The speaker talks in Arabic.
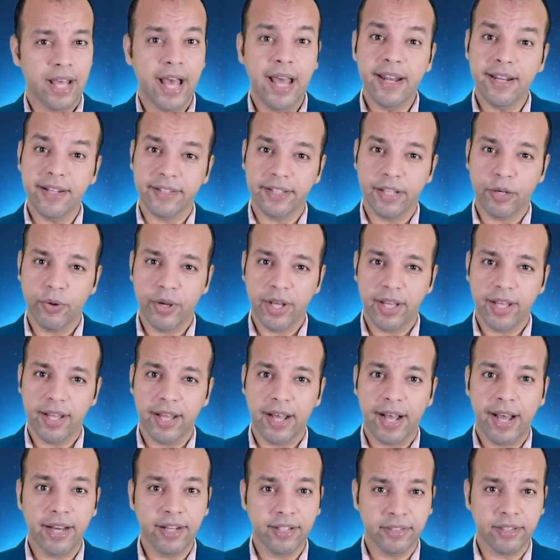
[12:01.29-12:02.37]
هل النواه
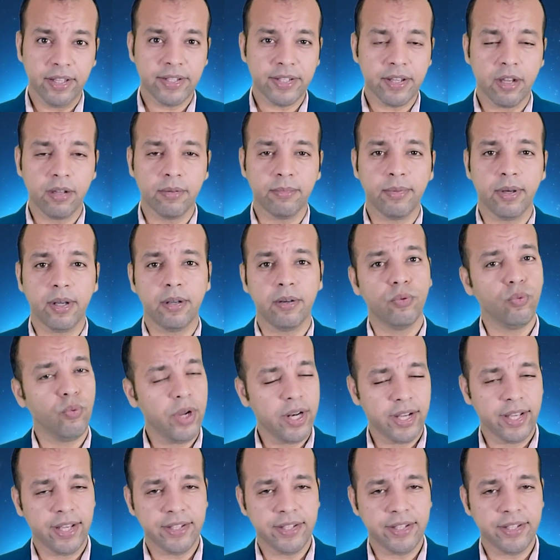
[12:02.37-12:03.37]
حالتها صلبه ولا